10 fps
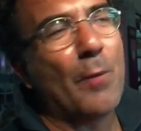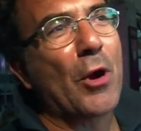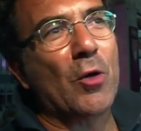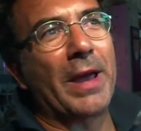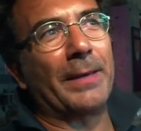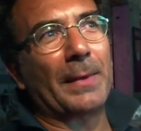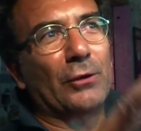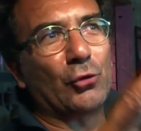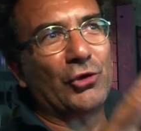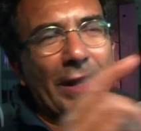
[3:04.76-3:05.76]
è un po' come
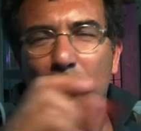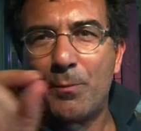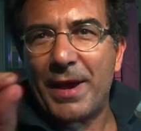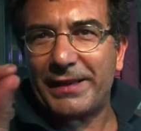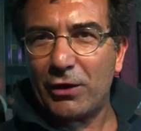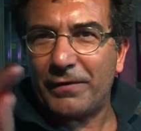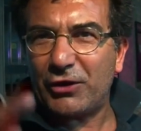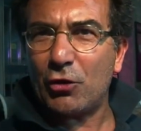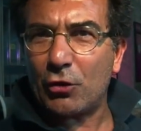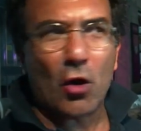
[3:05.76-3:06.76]
succede in un paesino
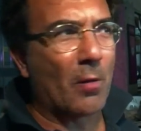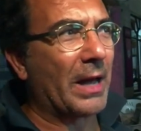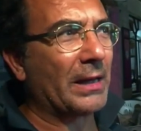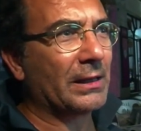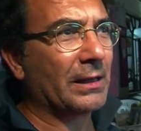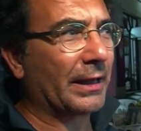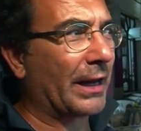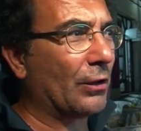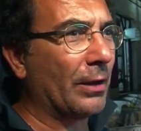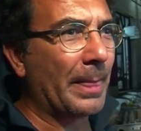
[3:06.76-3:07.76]
vicino Roma,
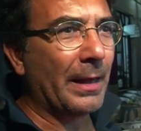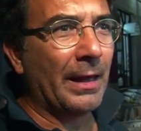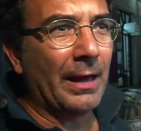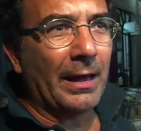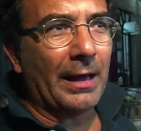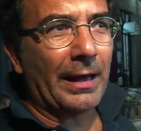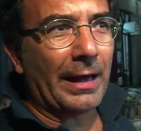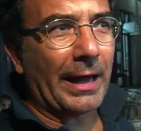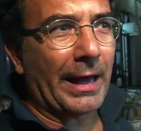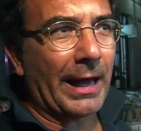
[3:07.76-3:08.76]
credo,
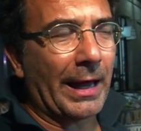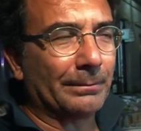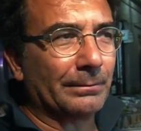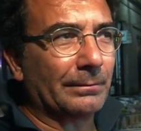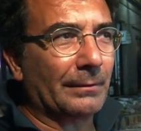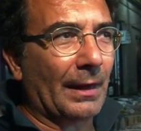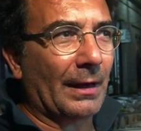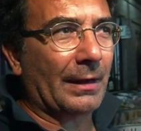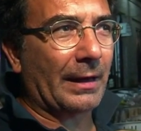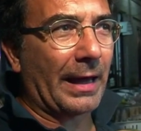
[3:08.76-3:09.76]

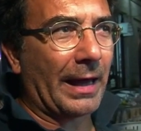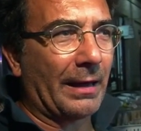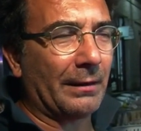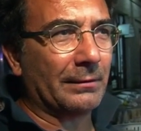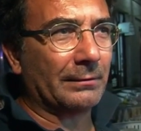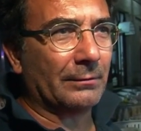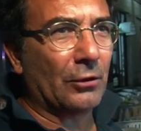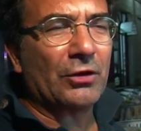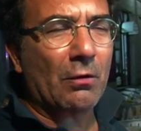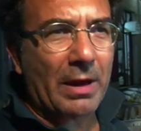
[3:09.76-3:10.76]
che
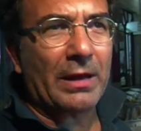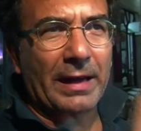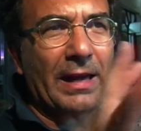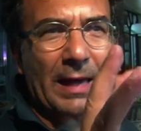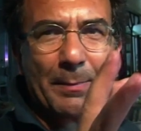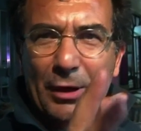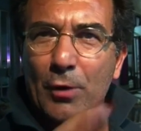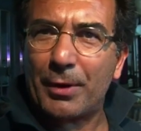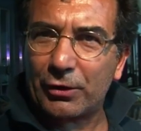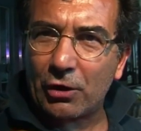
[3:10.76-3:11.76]
non so in che periodo,
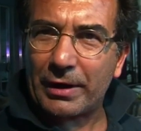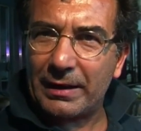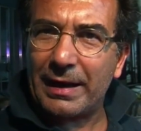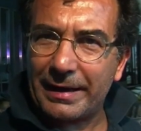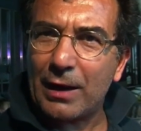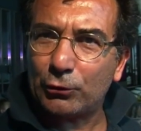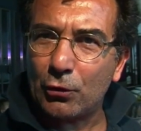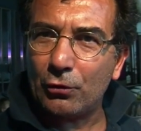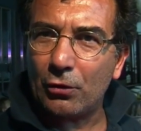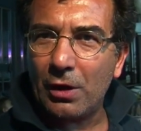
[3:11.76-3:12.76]
però so che in
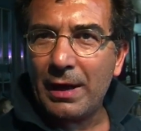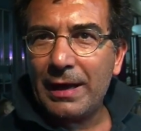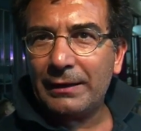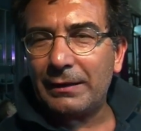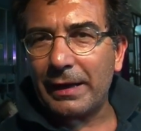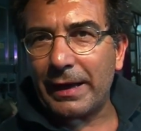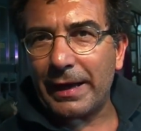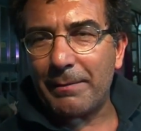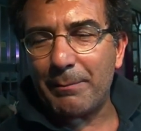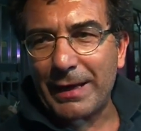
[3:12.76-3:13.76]
autunno
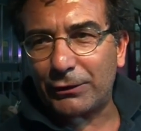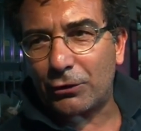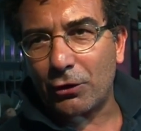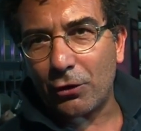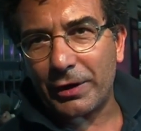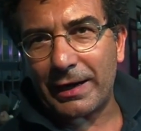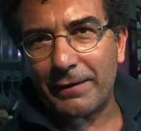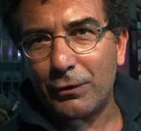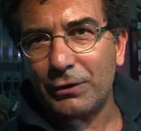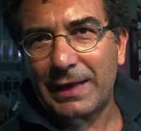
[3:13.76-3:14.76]
eh, mettono nelle
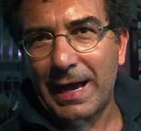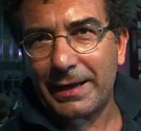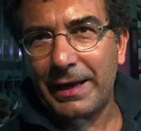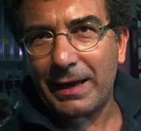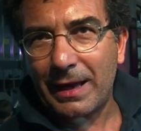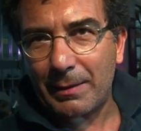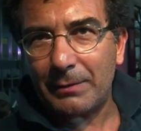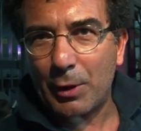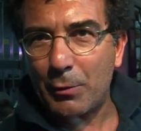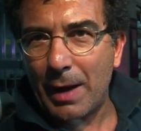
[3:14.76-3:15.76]
fontane, ah,
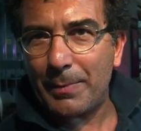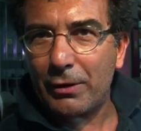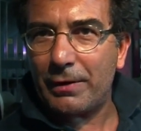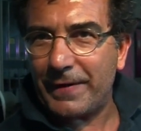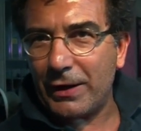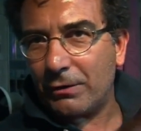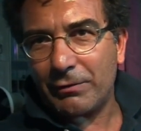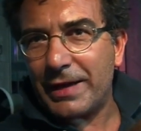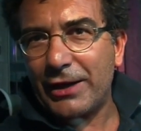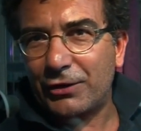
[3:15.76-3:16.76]
proprio aprono il vino,
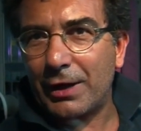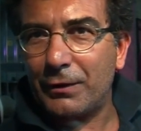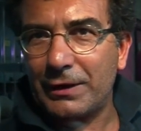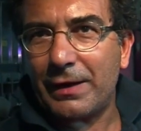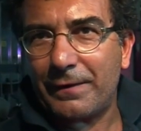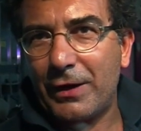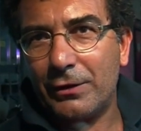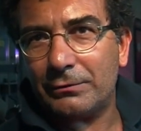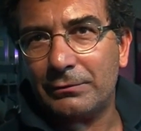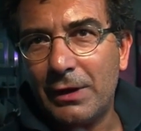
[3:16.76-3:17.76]
quindi esce dalla fontana il vino.
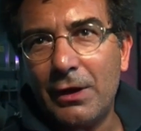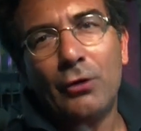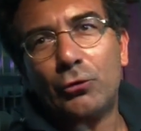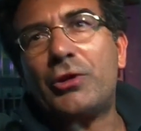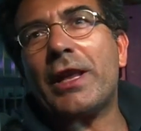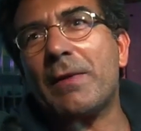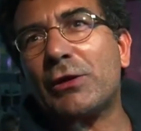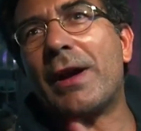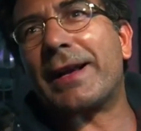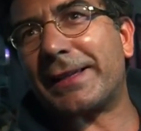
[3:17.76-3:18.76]
Succede
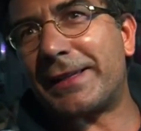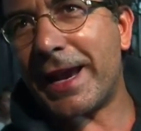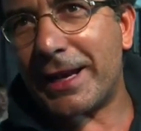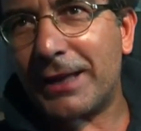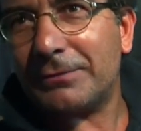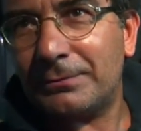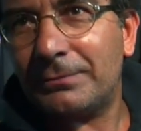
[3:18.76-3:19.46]
questo anche a Siena.